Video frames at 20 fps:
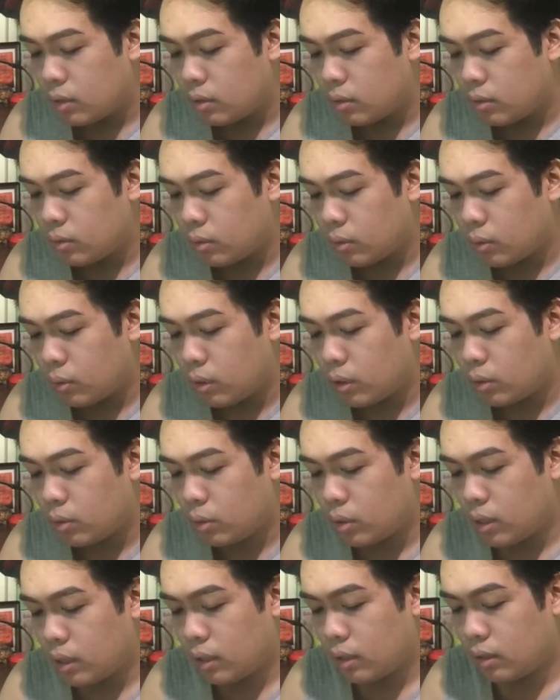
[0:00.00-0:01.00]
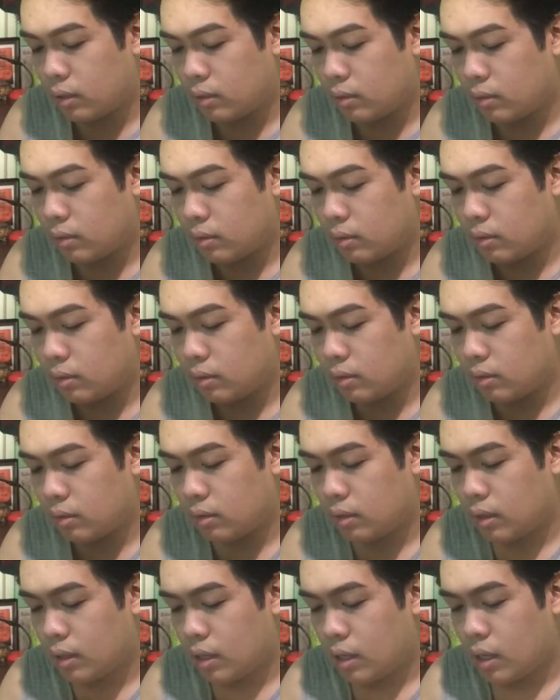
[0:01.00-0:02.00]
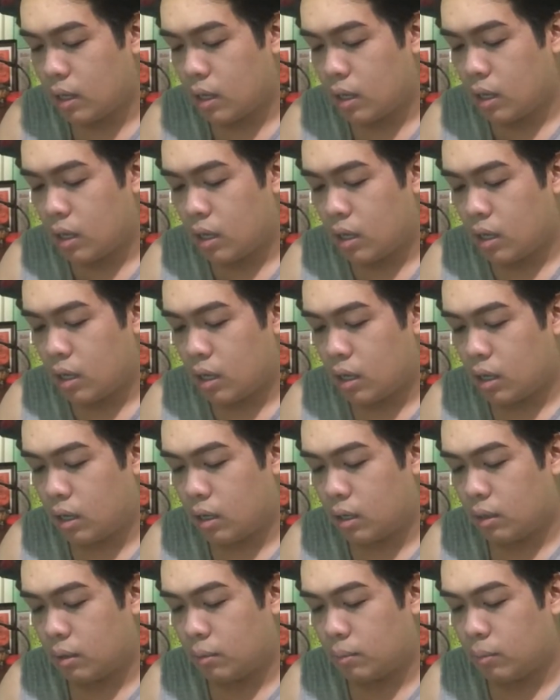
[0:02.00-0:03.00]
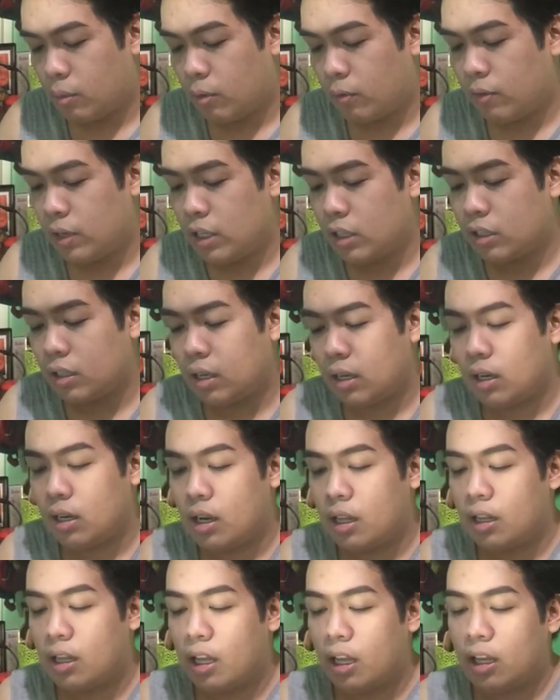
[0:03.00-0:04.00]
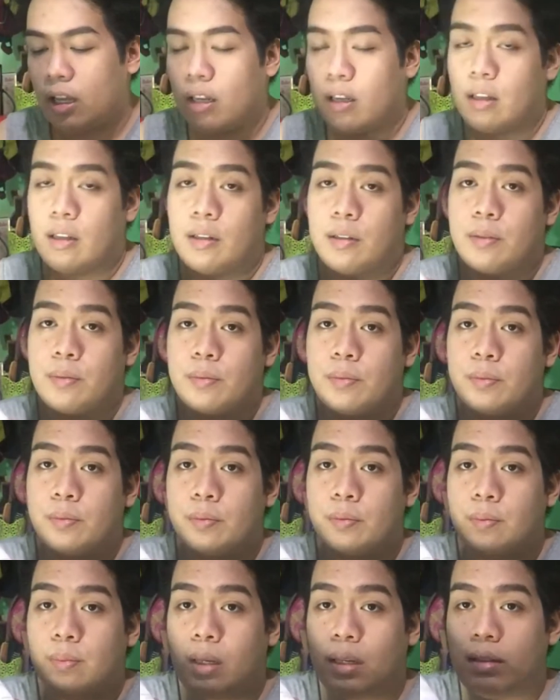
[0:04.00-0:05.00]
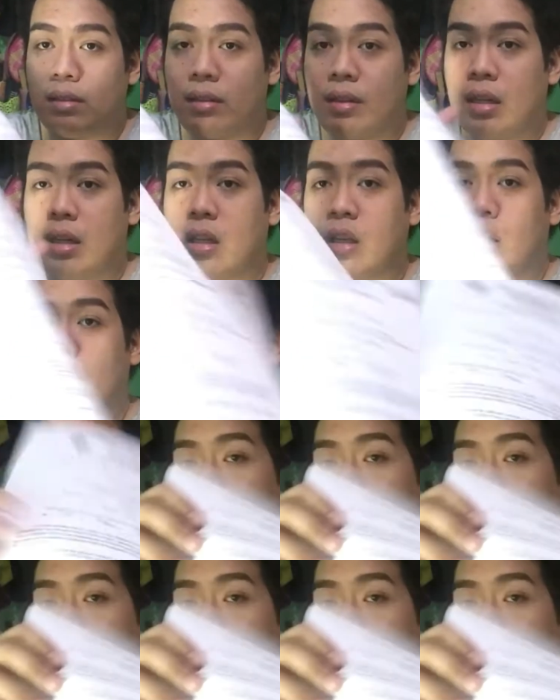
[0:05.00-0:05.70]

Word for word: So, eto guys. Um, official na dahil may seal.